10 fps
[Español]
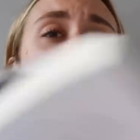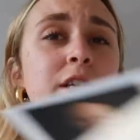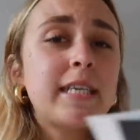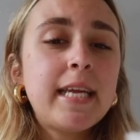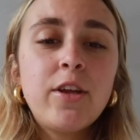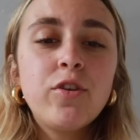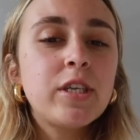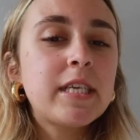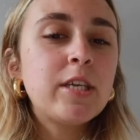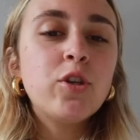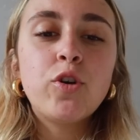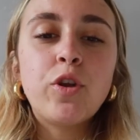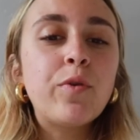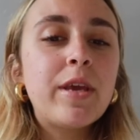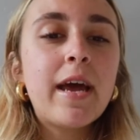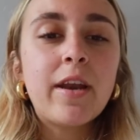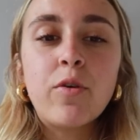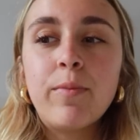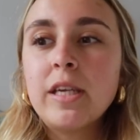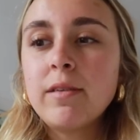O sea, este año está siendo New Year,
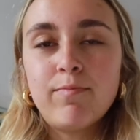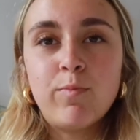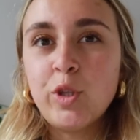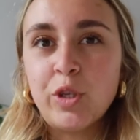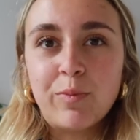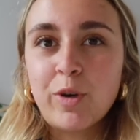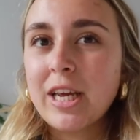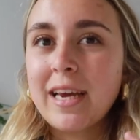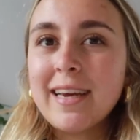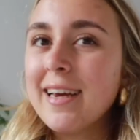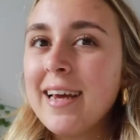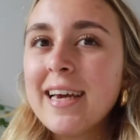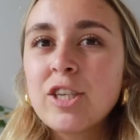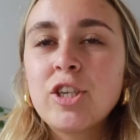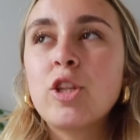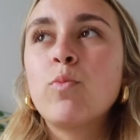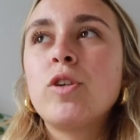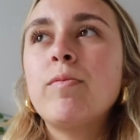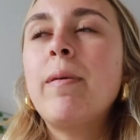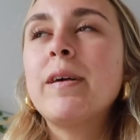New Me un montón, porque estoy siendo
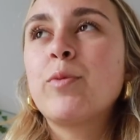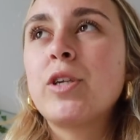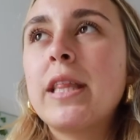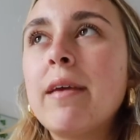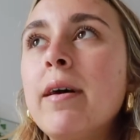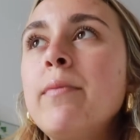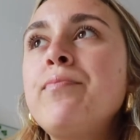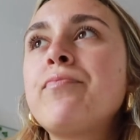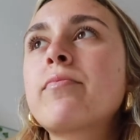muchísimo más positiva.